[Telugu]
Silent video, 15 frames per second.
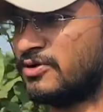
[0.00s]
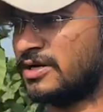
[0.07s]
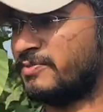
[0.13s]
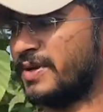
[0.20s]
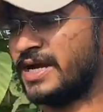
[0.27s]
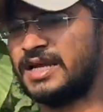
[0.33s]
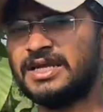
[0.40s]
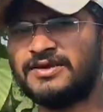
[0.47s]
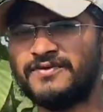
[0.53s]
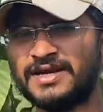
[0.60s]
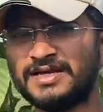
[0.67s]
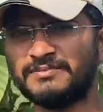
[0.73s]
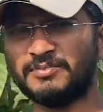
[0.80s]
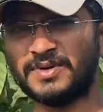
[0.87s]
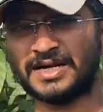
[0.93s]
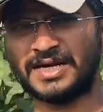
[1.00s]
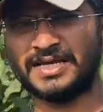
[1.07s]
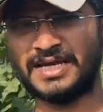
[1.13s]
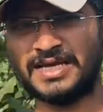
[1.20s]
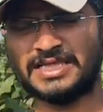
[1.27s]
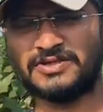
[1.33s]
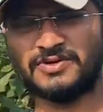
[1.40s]
కూడా పగిలి డ్రై
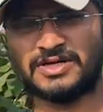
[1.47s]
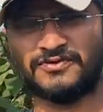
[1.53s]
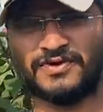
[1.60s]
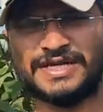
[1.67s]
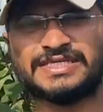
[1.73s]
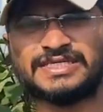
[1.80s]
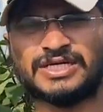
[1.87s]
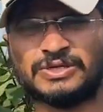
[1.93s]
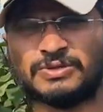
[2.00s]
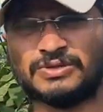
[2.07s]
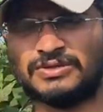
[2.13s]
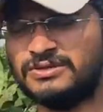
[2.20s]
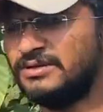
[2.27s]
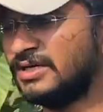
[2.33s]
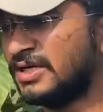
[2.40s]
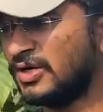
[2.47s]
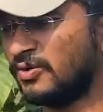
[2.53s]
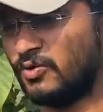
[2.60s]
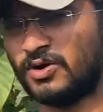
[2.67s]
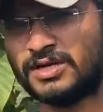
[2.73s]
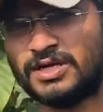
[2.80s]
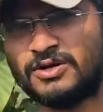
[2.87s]
అయ్యేంత వరకు వెయిట్ చేయకూడదు
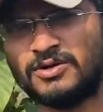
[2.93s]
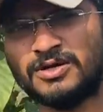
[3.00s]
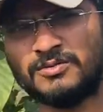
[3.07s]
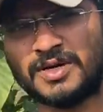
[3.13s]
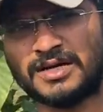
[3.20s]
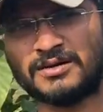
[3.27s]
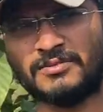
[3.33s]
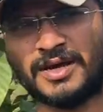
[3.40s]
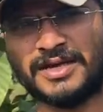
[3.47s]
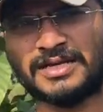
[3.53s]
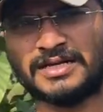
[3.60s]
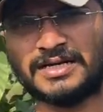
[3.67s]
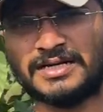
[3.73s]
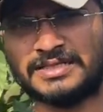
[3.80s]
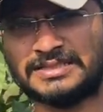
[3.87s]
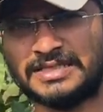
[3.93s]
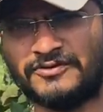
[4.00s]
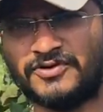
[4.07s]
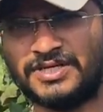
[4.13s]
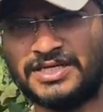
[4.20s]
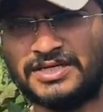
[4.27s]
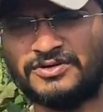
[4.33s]
ఒకటి రెండు మనకు మైనర్ అండి
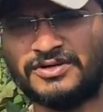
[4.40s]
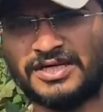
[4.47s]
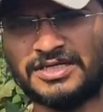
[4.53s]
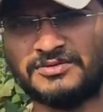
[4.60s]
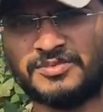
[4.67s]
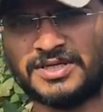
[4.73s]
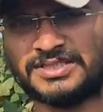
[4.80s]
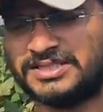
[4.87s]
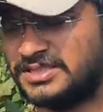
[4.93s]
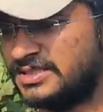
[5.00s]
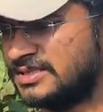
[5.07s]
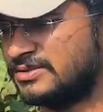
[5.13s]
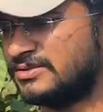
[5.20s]
సెవెంటీ టు ఎయిటీ పర్సెంట్